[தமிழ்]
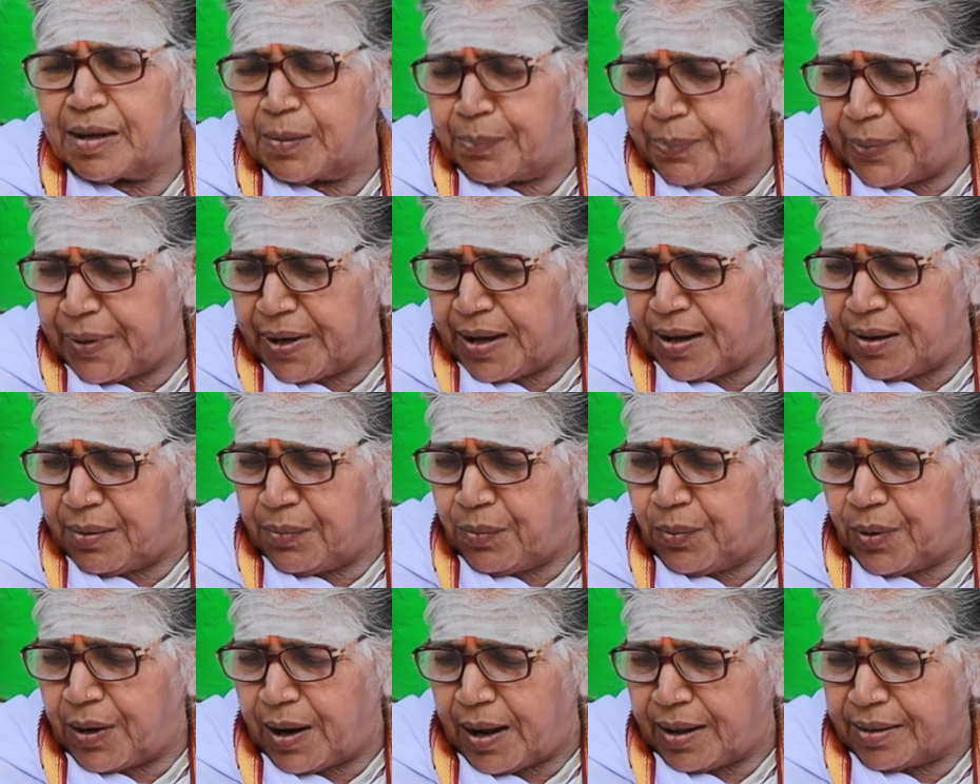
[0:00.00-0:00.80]
இப்போ
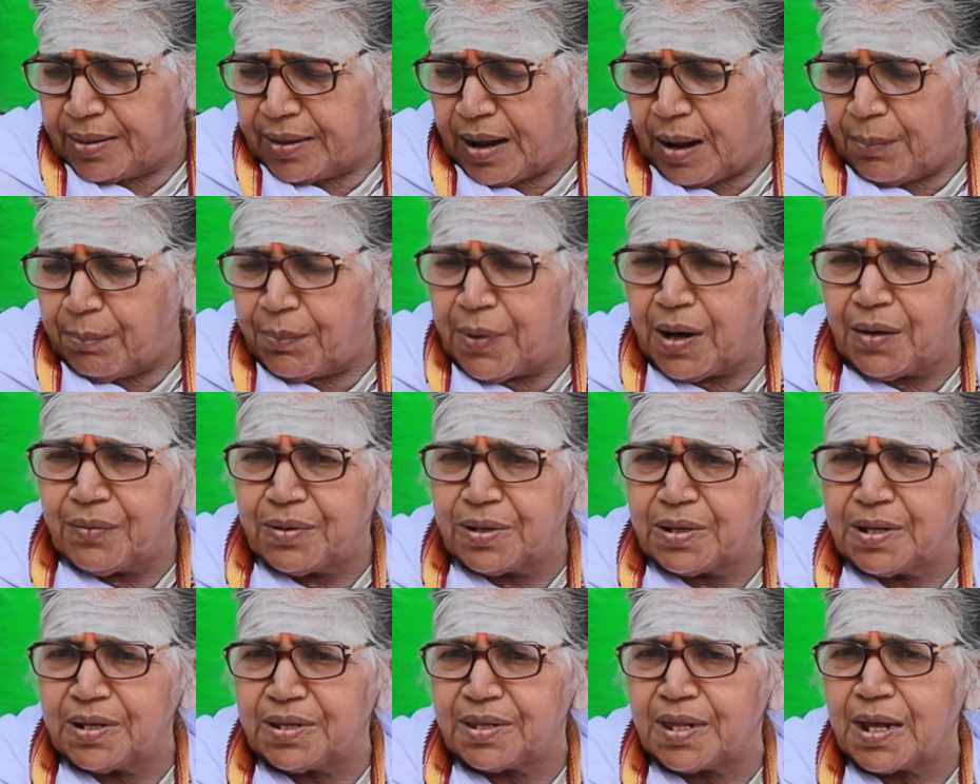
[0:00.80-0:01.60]
அந்த அம்மா
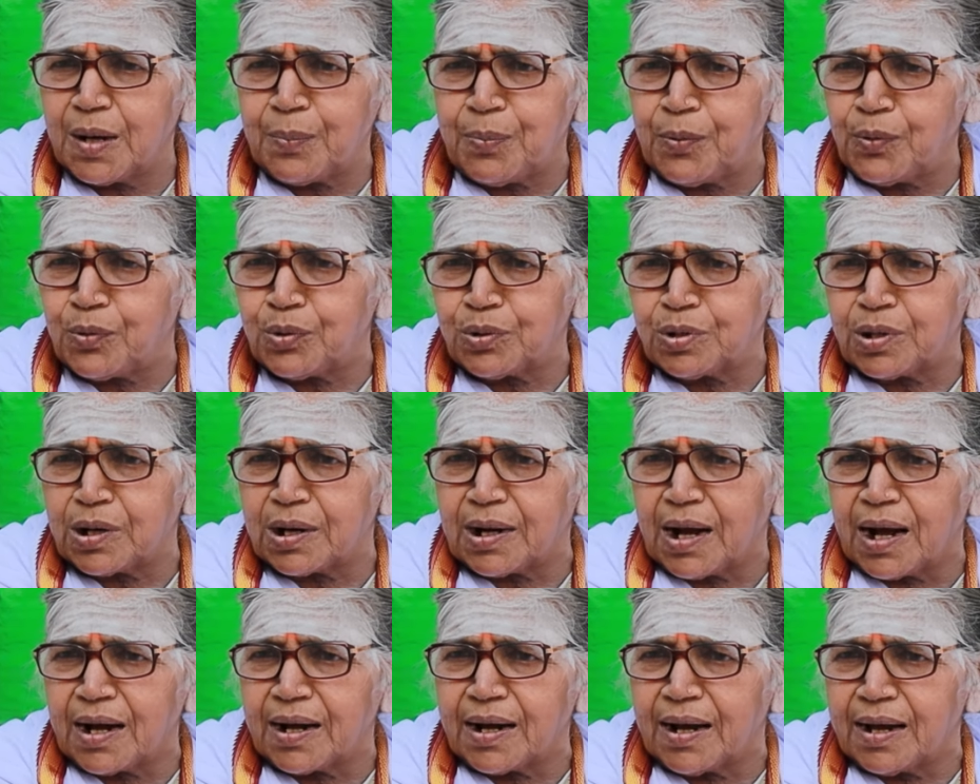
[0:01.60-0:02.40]
வந்து தீர்ப்பு
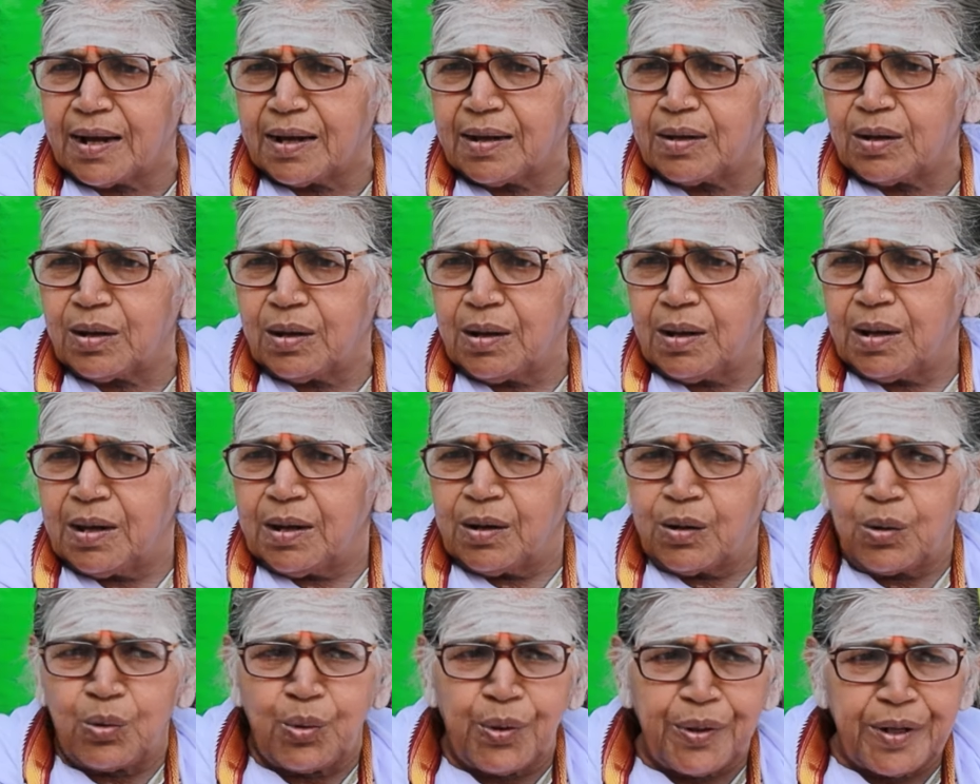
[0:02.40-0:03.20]
கொடுத்துருக்காங்க
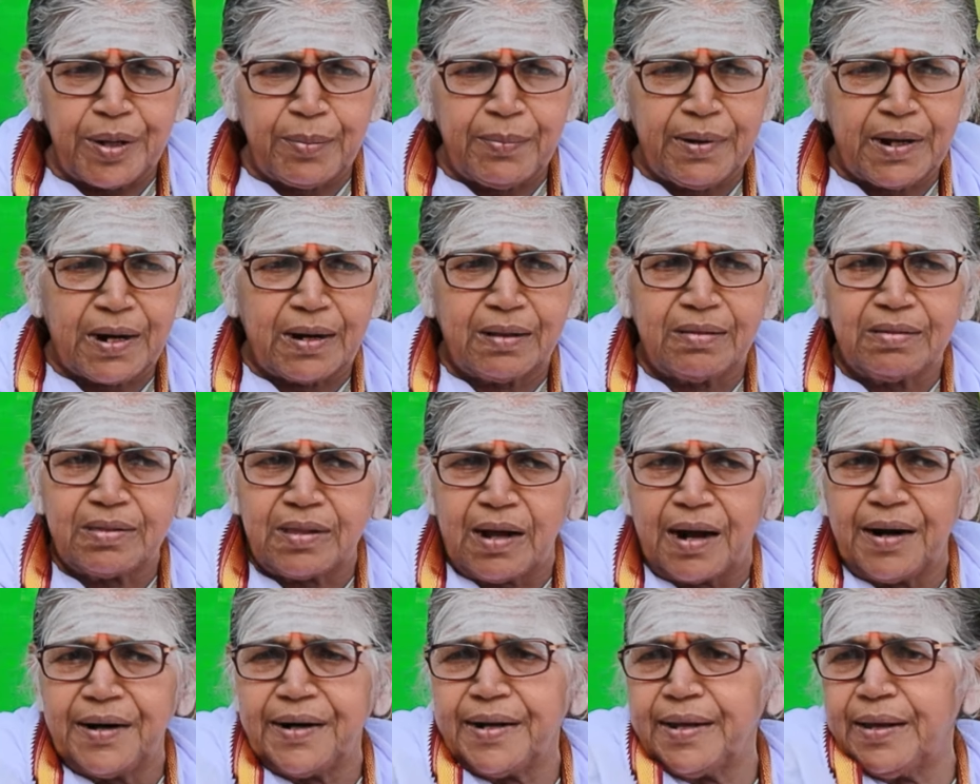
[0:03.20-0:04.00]
கொடிமரம்
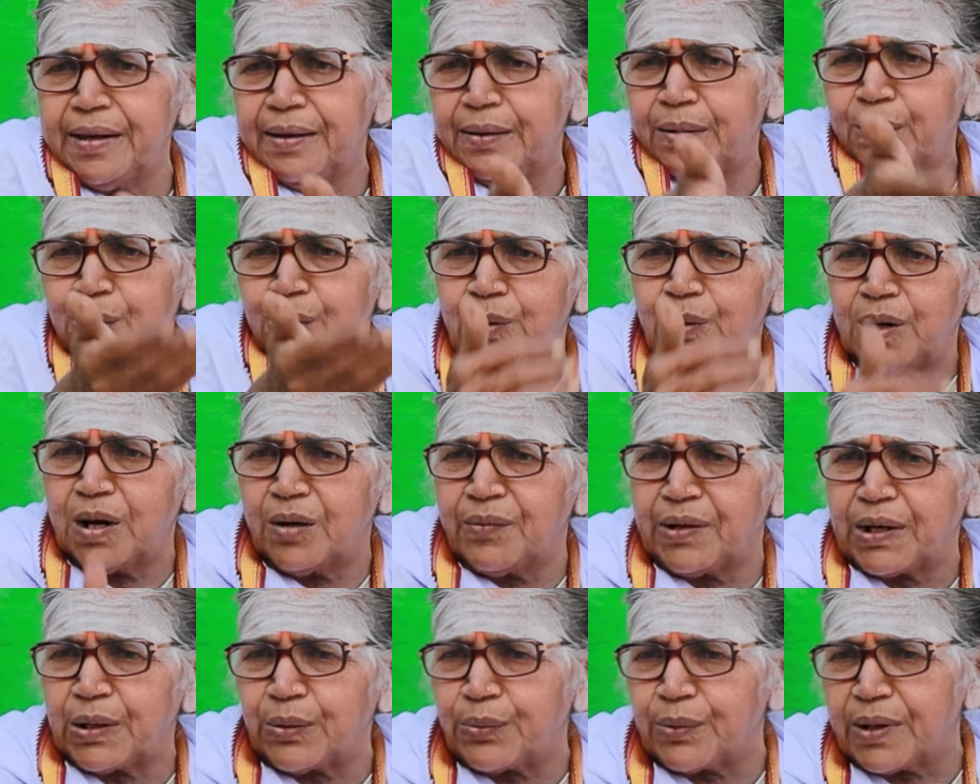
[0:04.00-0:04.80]
தாண்டி உள்ளே
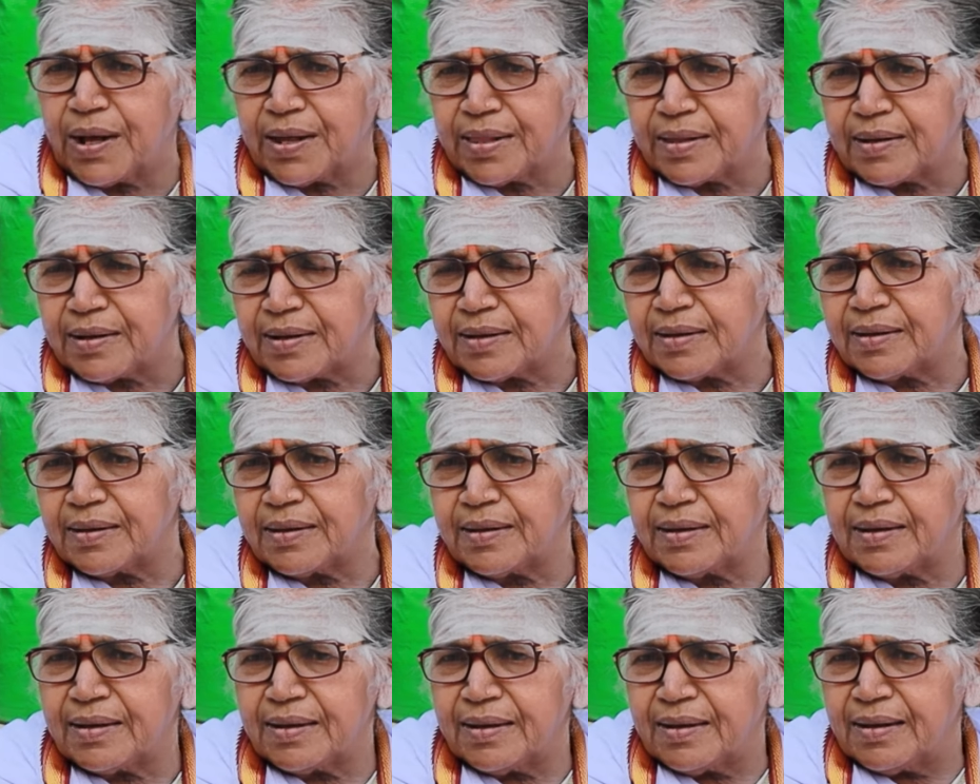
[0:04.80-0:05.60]
வரக்கூடாதுன்னு
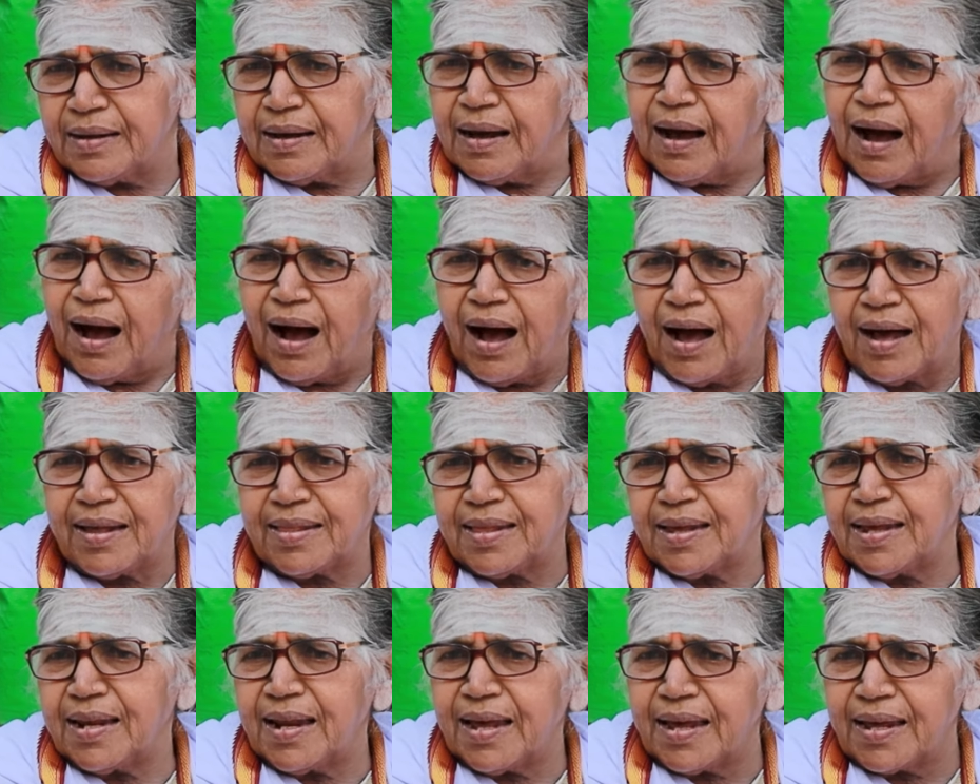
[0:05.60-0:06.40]

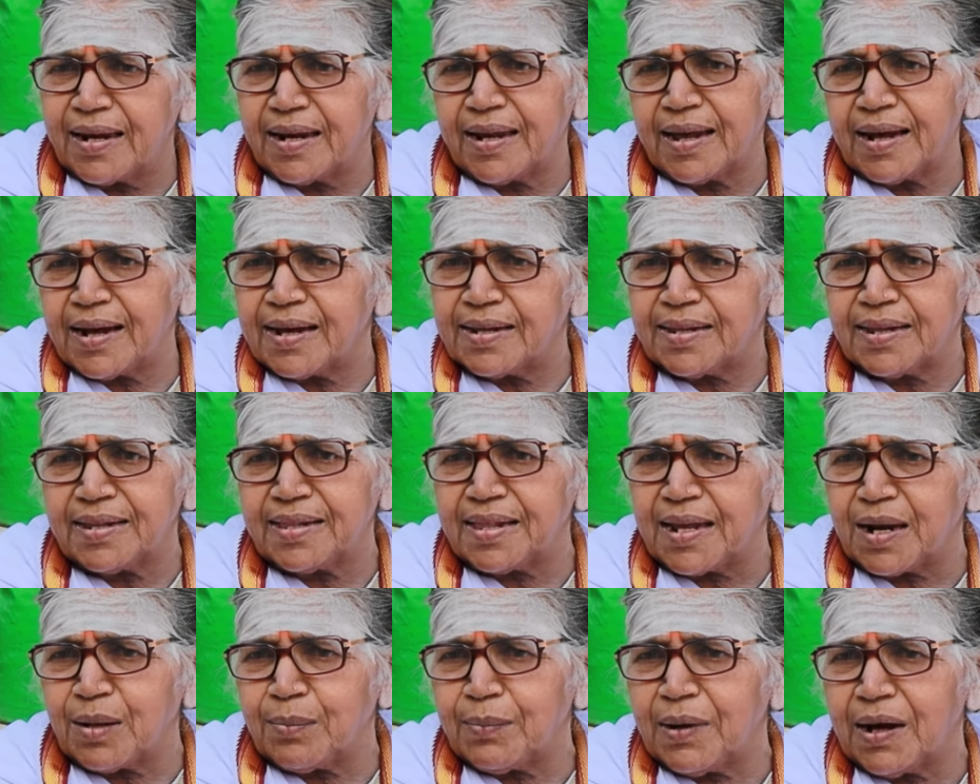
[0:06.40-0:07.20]
ஆதியில் என்ன கதை
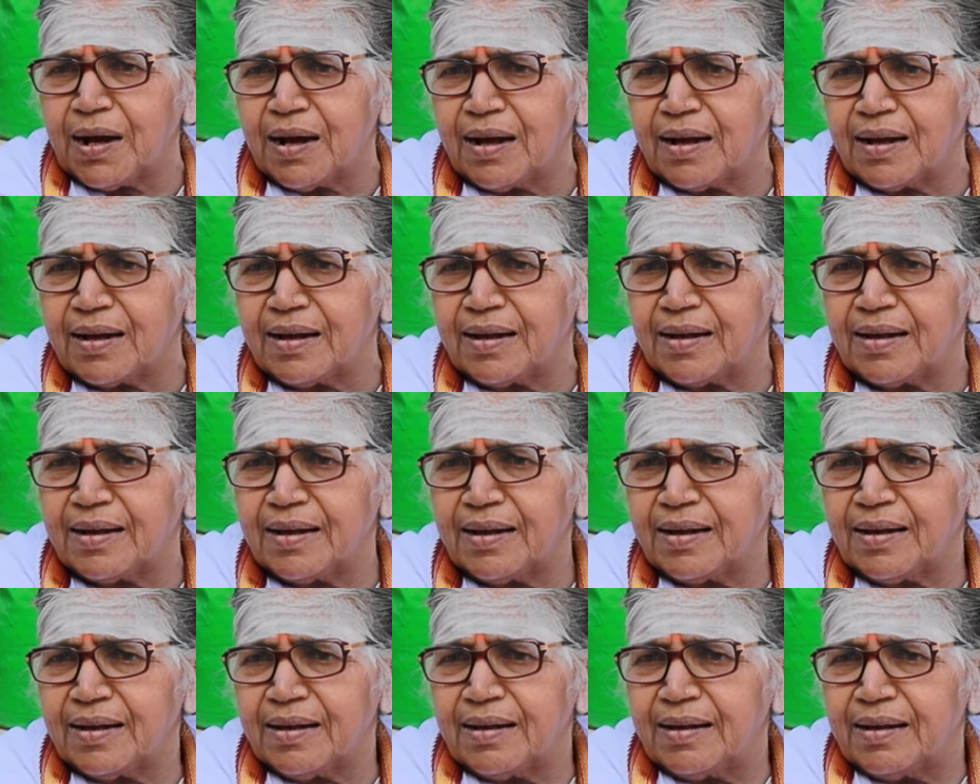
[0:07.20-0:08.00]
தெரியுமா
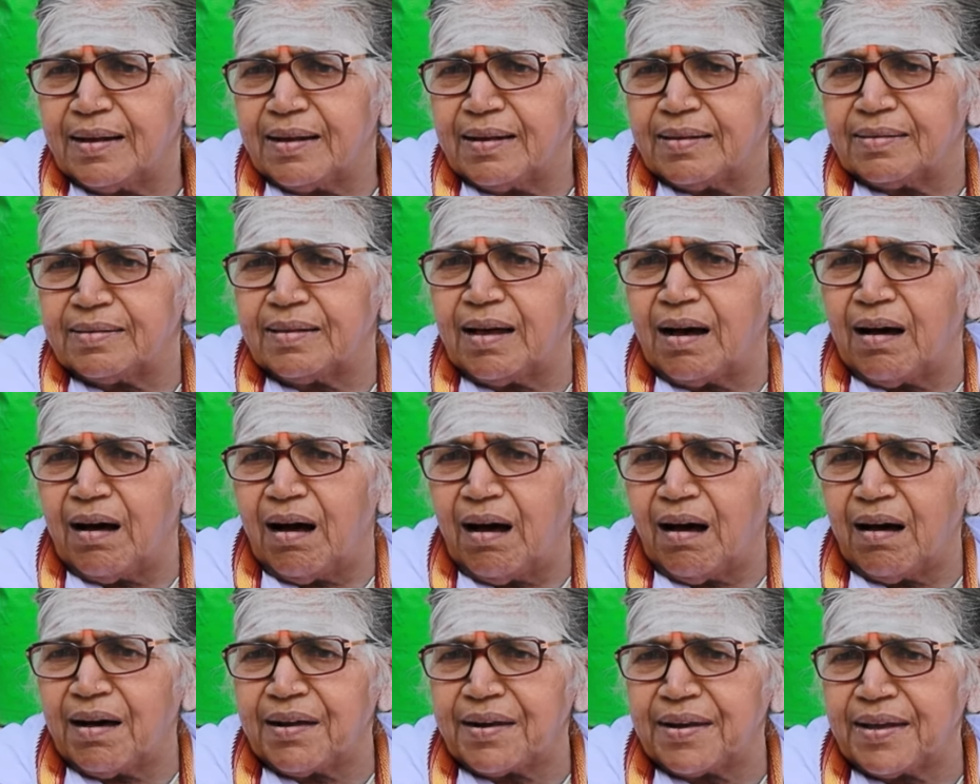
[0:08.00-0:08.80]
இந்த
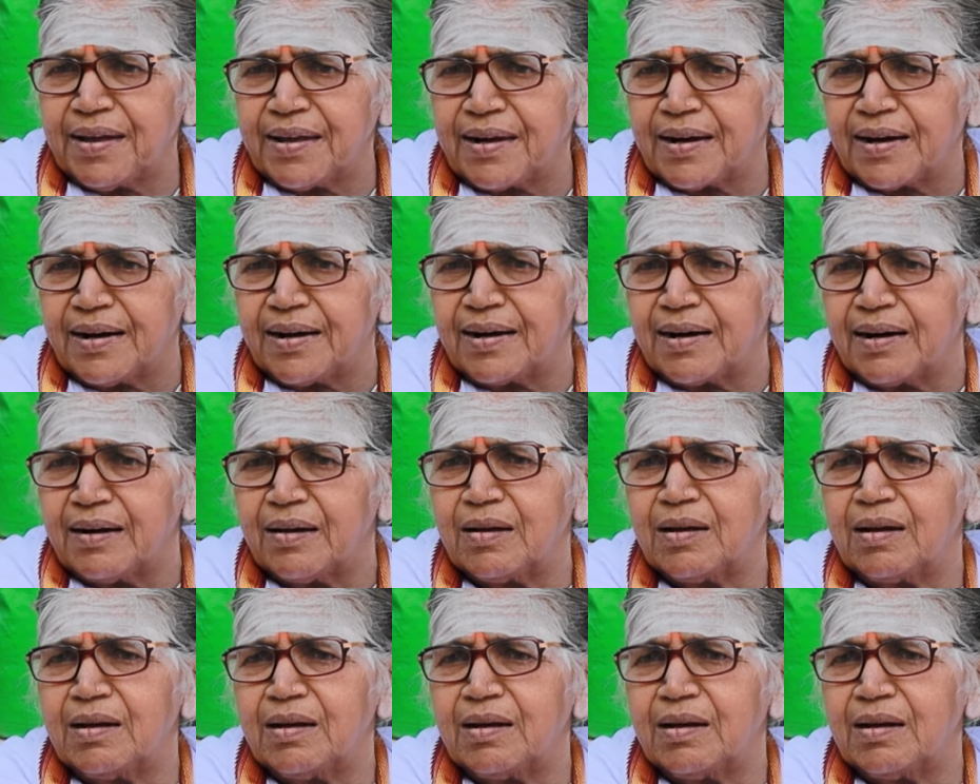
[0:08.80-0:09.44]
ஆரியர்கள்